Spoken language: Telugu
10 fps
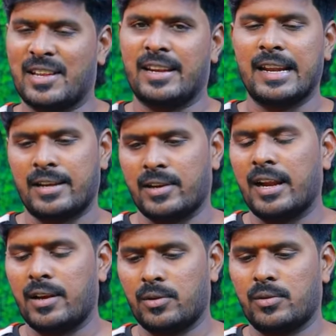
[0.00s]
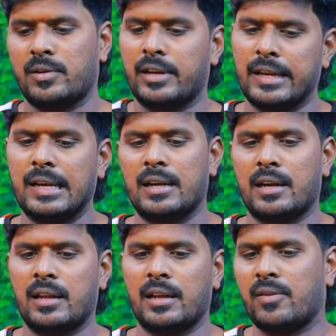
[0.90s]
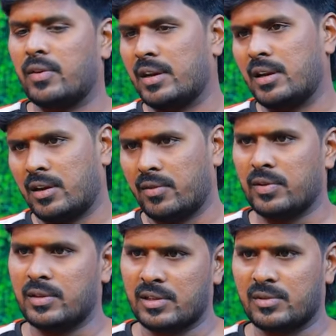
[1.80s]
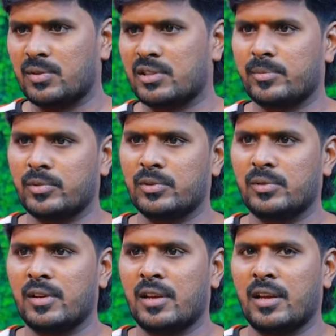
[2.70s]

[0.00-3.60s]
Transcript: సరే రైట్ అండ్ నేనేంటంటే ఎవరినైనా ఇంటర్వ్యూ తీసుకొచ్చే ముందు